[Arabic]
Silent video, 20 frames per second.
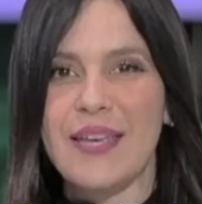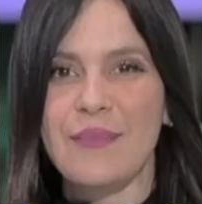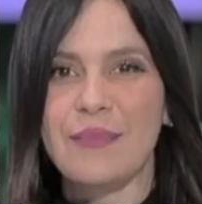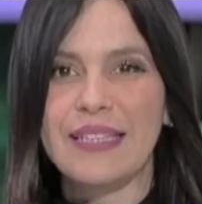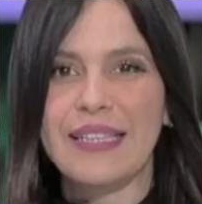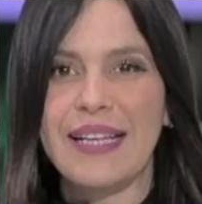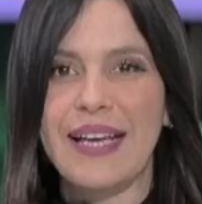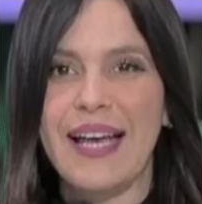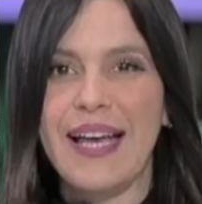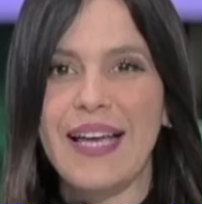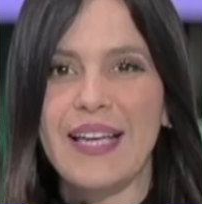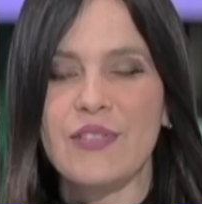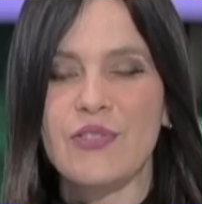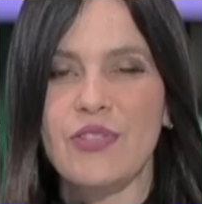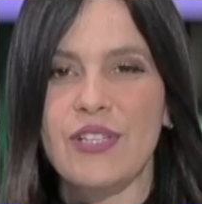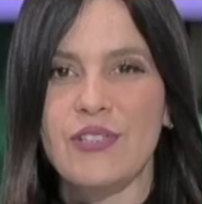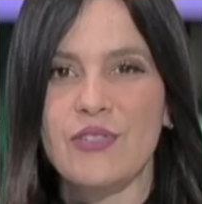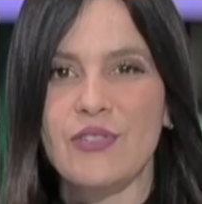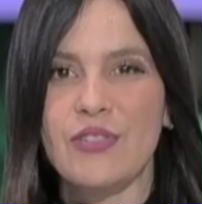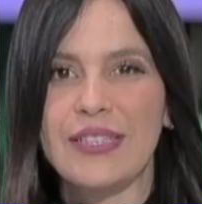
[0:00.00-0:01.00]
حاج
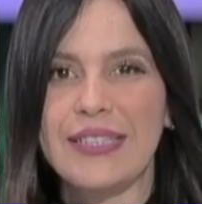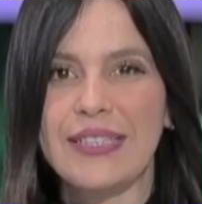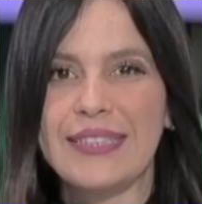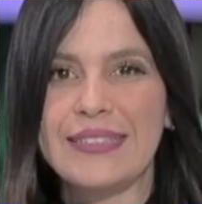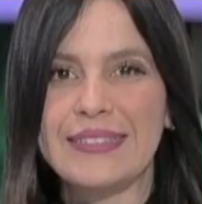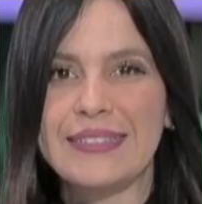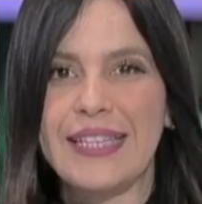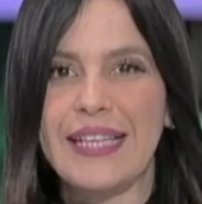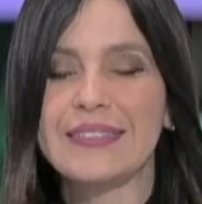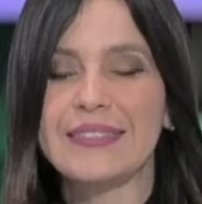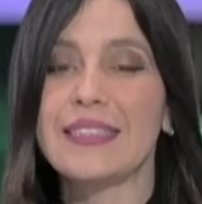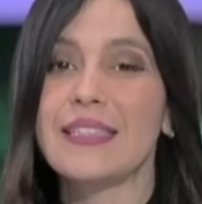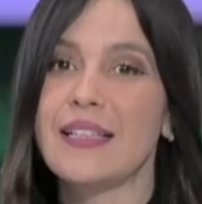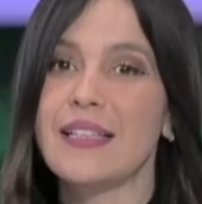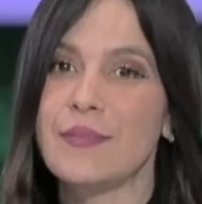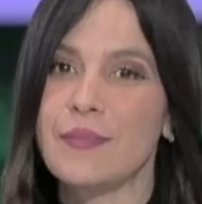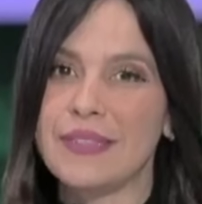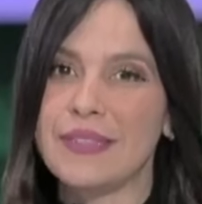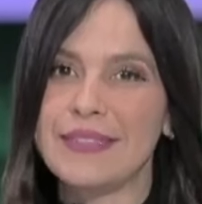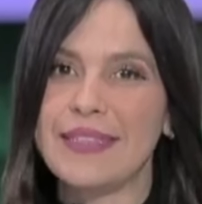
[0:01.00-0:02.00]
الجيلاني عن
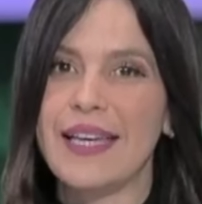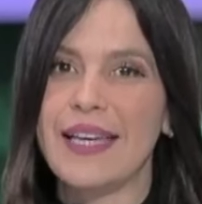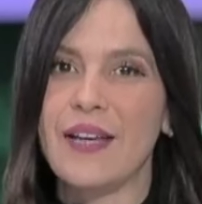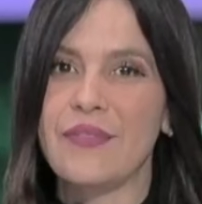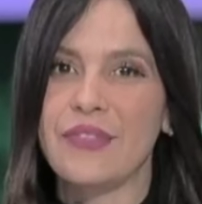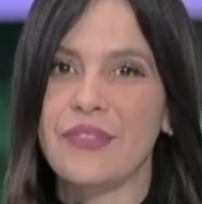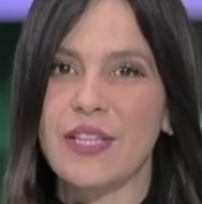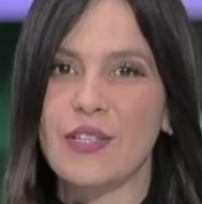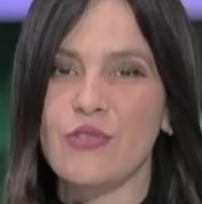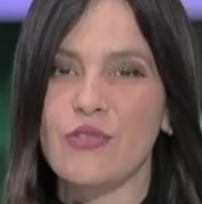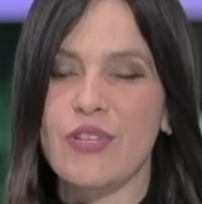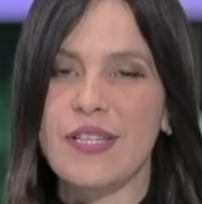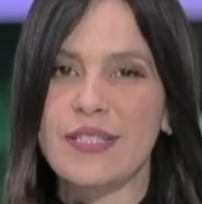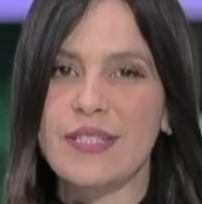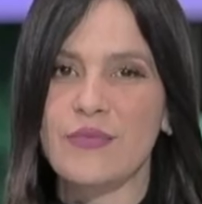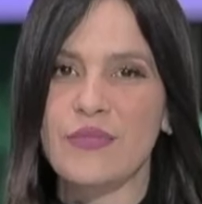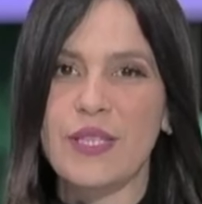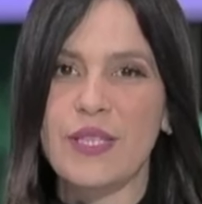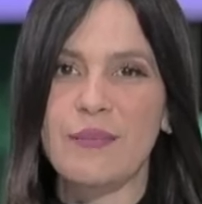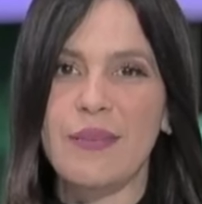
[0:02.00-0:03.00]
رغبتها في إنجاز
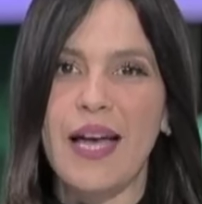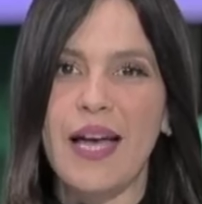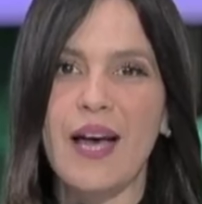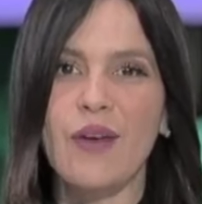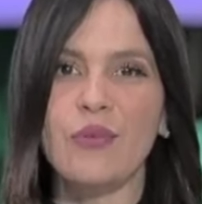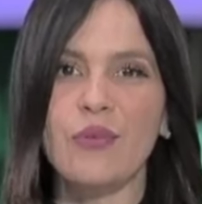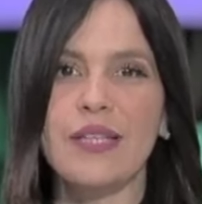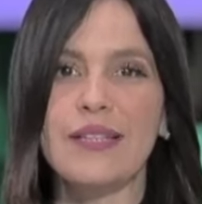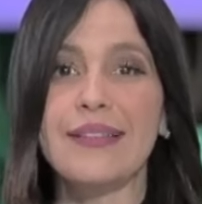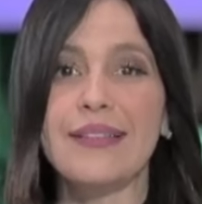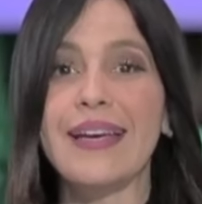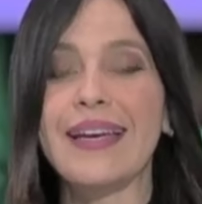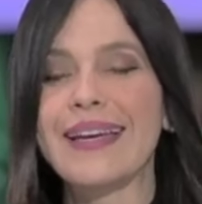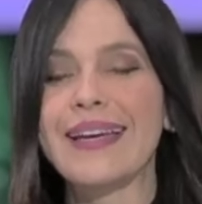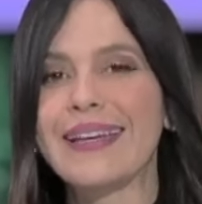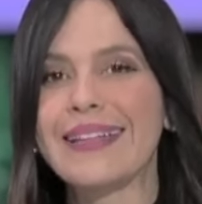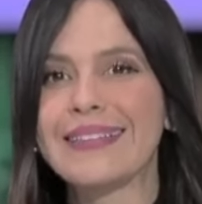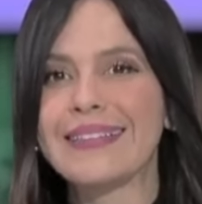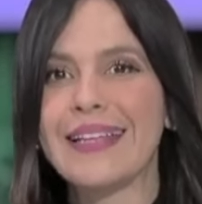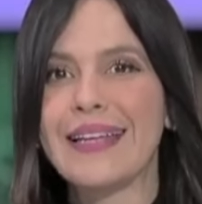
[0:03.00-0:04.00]
فيلم حول
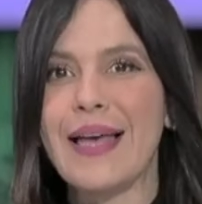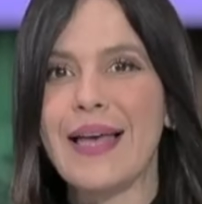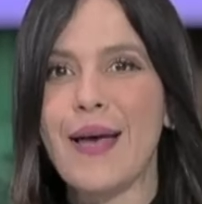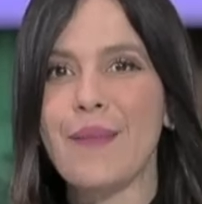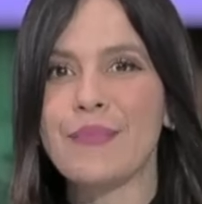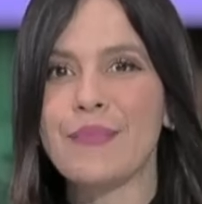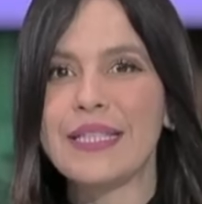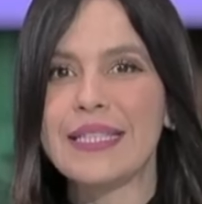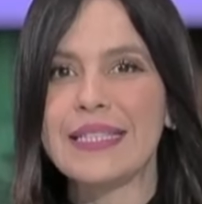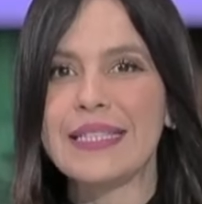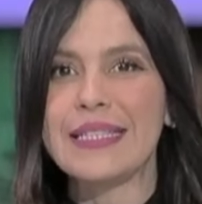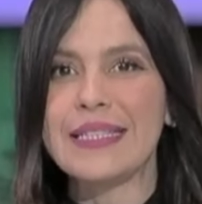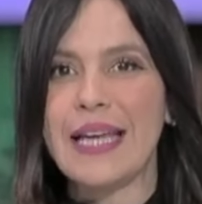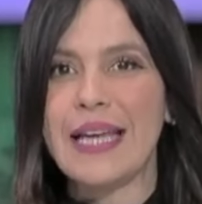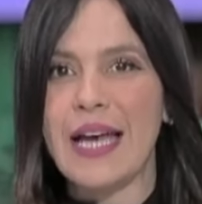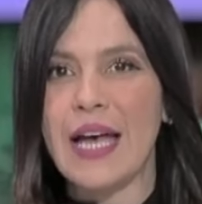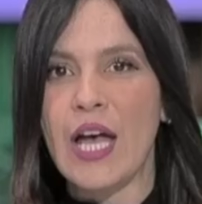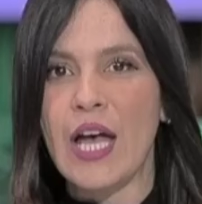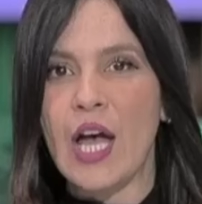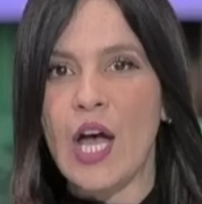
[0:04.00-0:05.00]
الرهائن الأمريكية
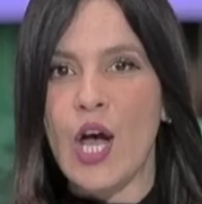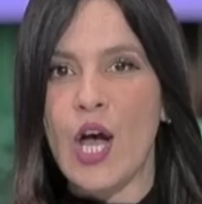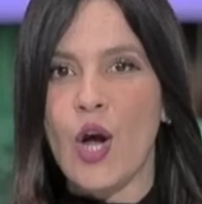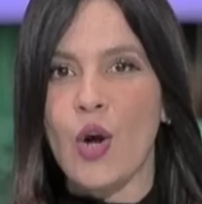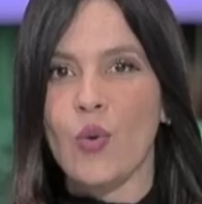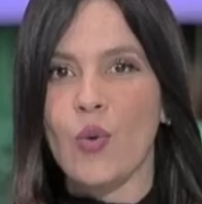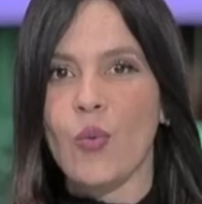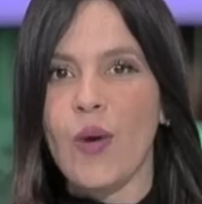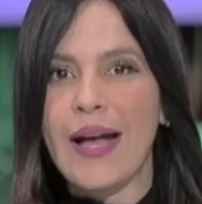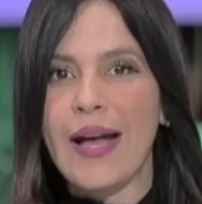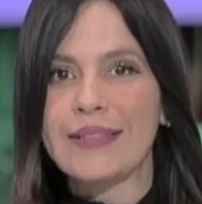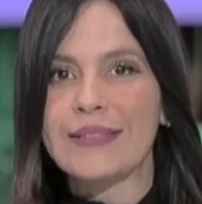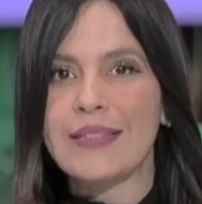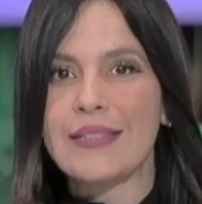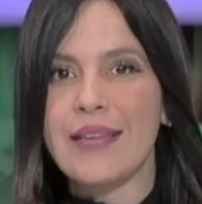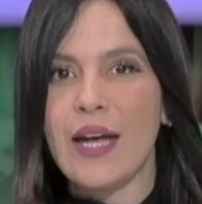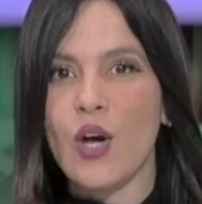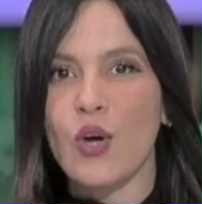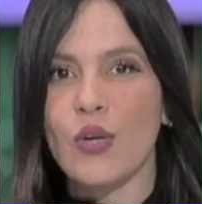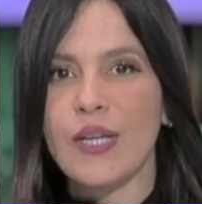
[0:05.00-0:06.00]

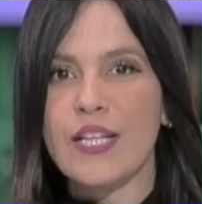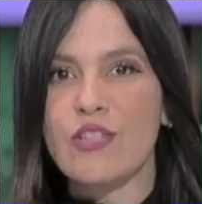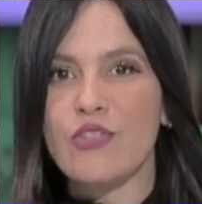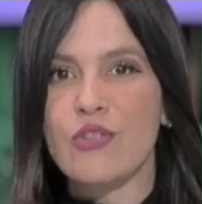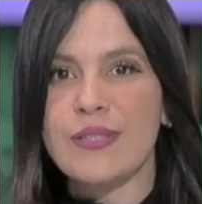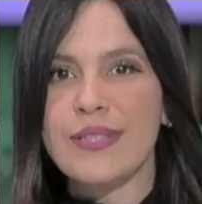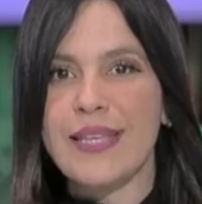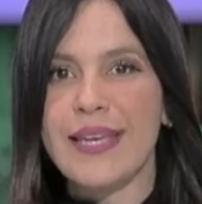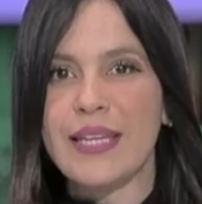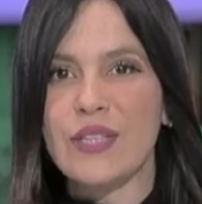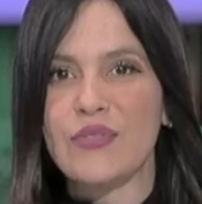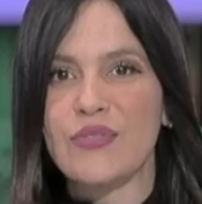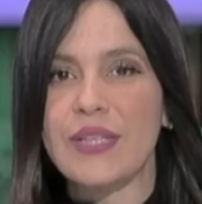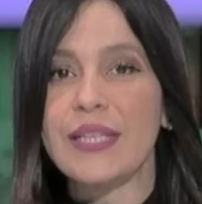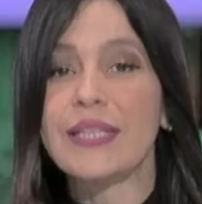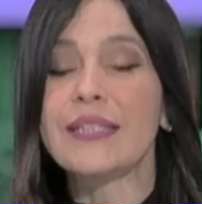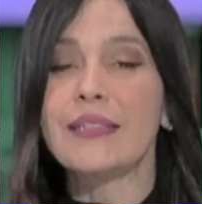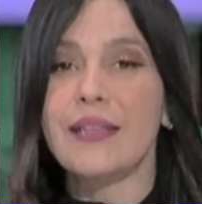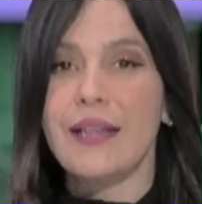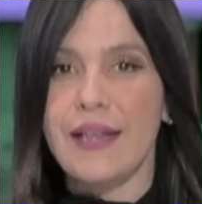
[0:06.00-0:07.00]
وتدخل الجزائر في
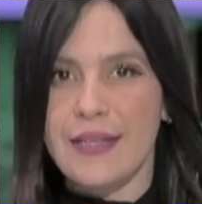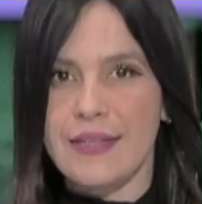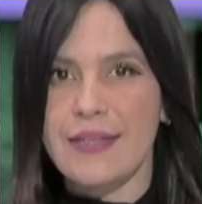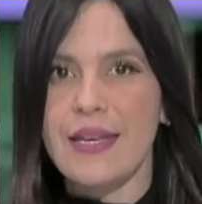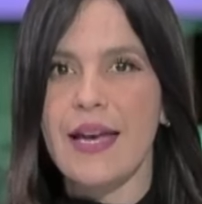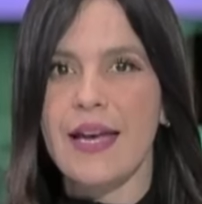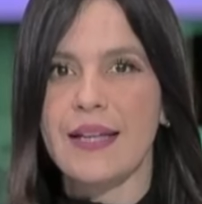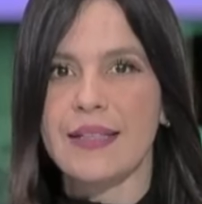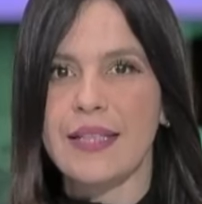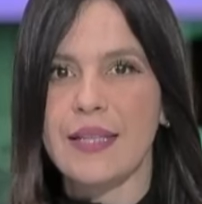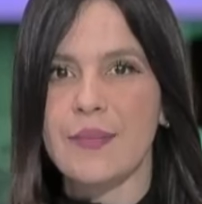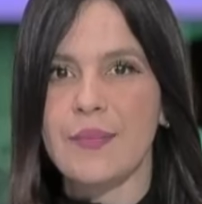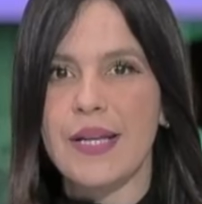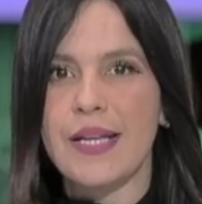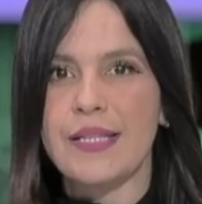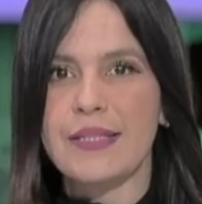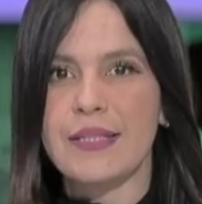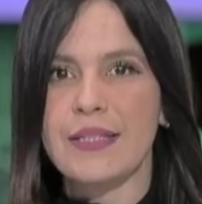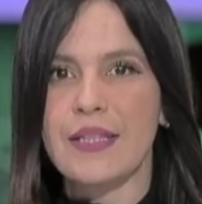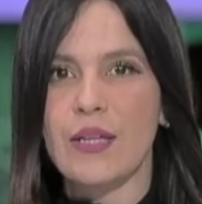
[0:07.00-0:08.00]
إنقاذها لإبراز
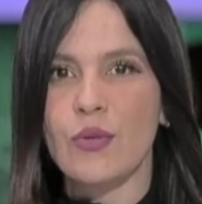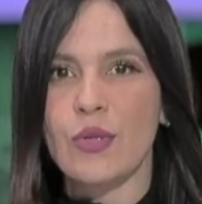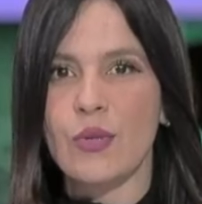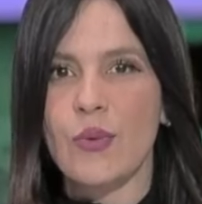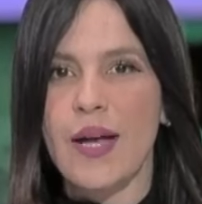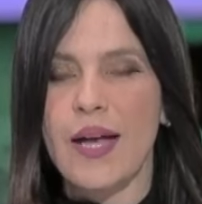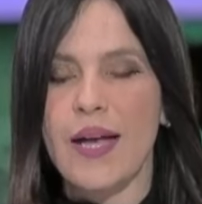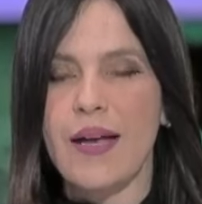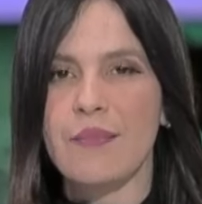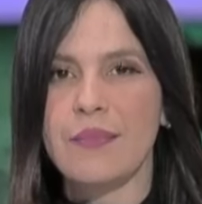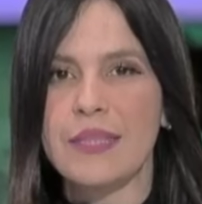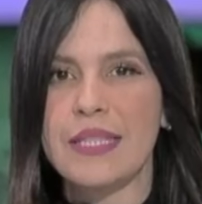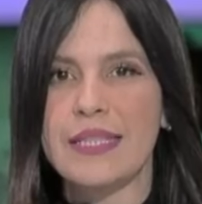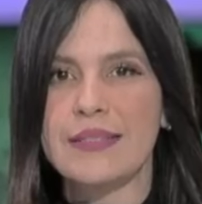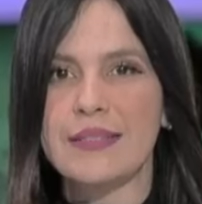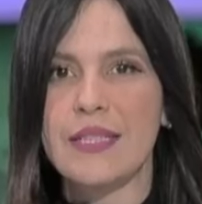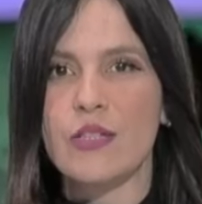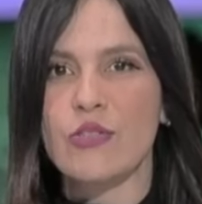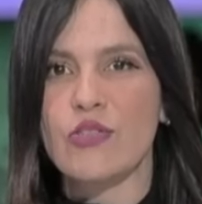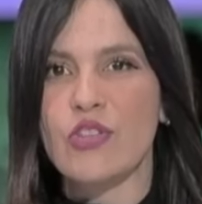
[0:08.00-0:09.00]
دور وأهمية
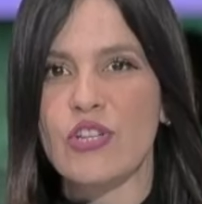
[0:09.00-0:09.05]
الجيش